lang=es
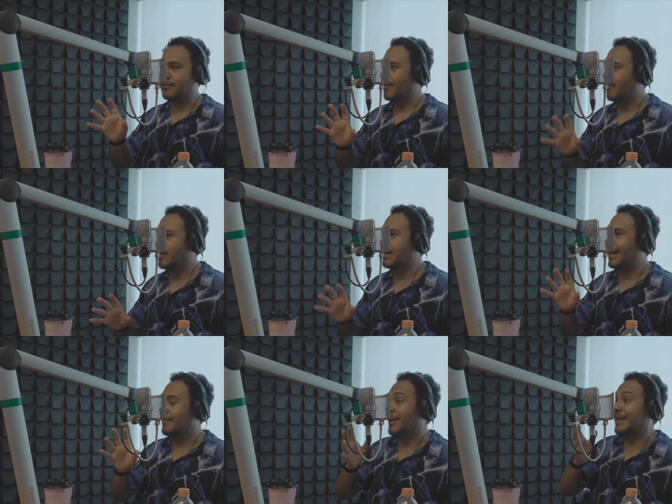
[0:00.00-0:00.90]
no me funen,
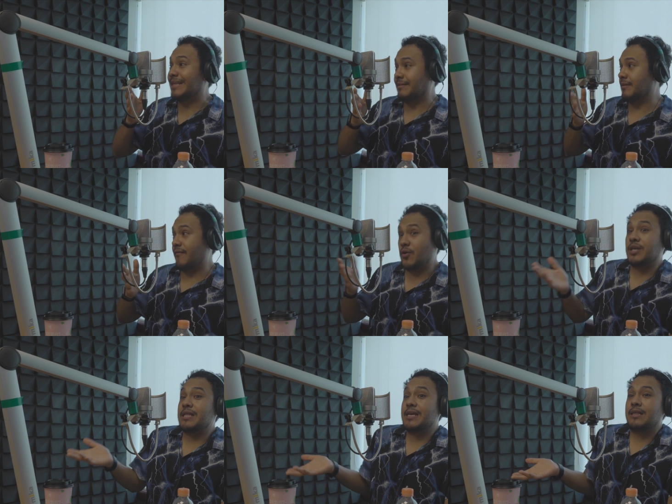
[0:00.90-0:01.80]
la palabra es
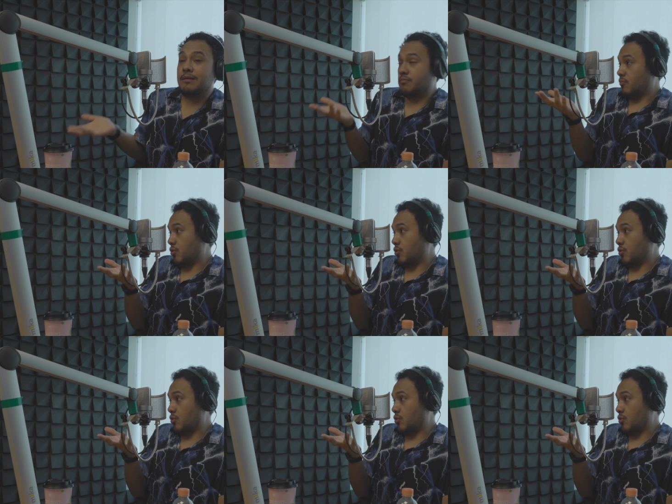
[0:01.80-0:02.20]
afrodescendiente,